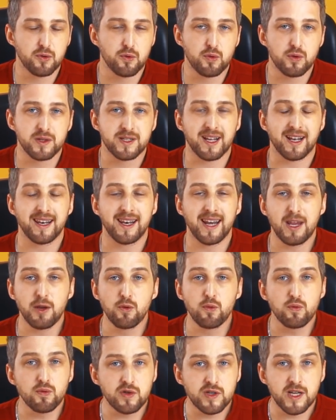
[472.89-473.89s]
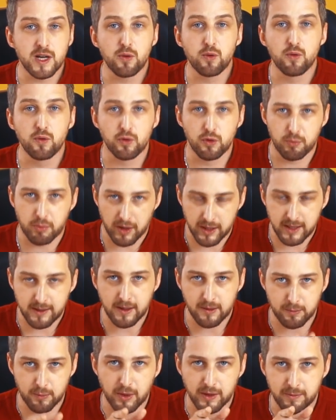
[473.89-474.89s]
Não custa nenhum segundo. Pode,
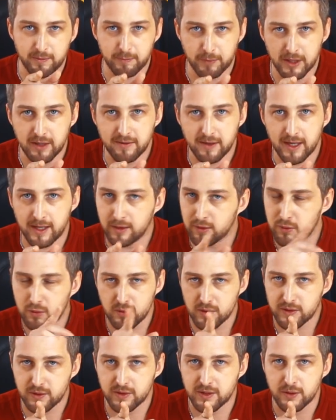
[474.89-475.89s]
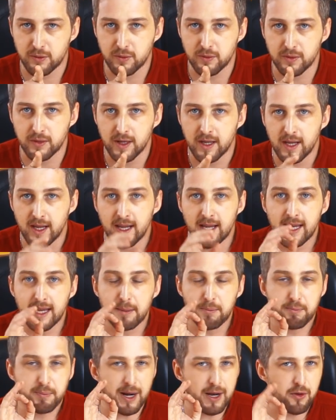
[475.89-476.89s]
pode, pode ver aí, não custa um segundo.
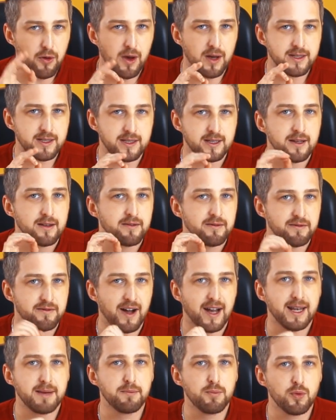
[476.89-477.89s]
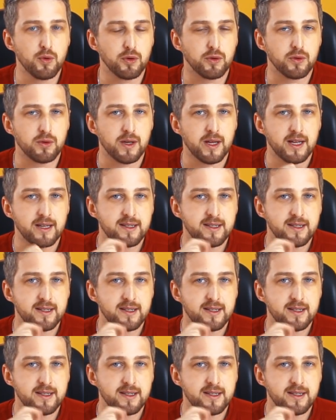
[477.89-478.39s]
Para nós, vale muito.